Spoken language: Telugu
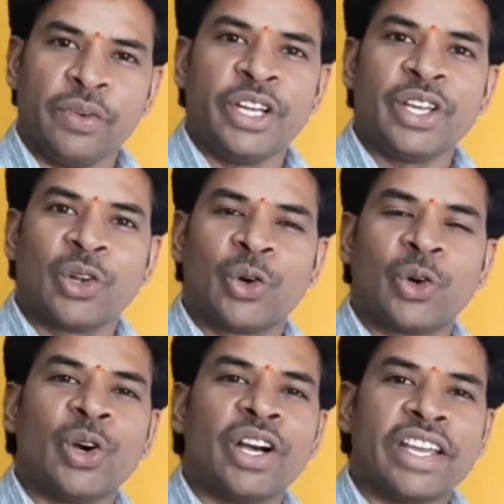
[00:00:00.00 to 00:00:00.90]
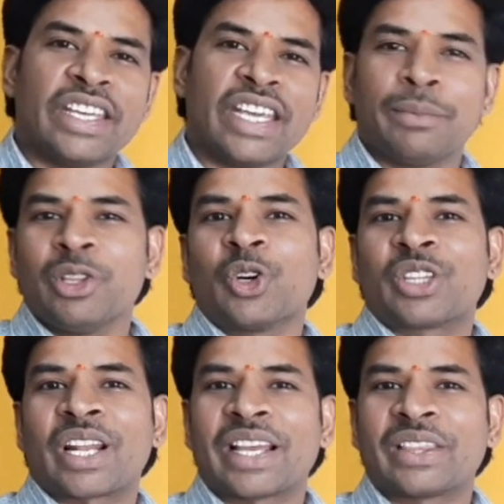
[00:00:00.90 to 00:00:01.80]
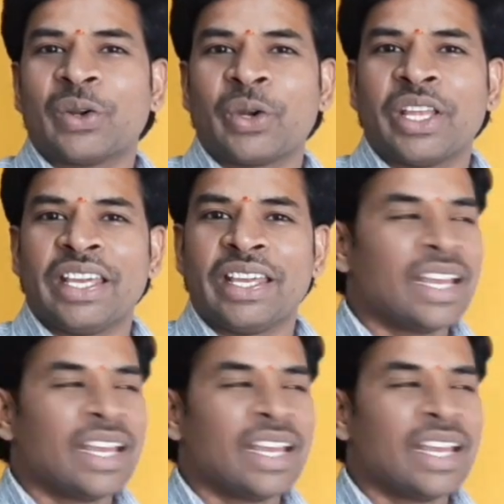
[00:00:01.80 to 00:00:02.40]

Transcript: వీడియోలో ఎనిమిదవ తరగతిలోని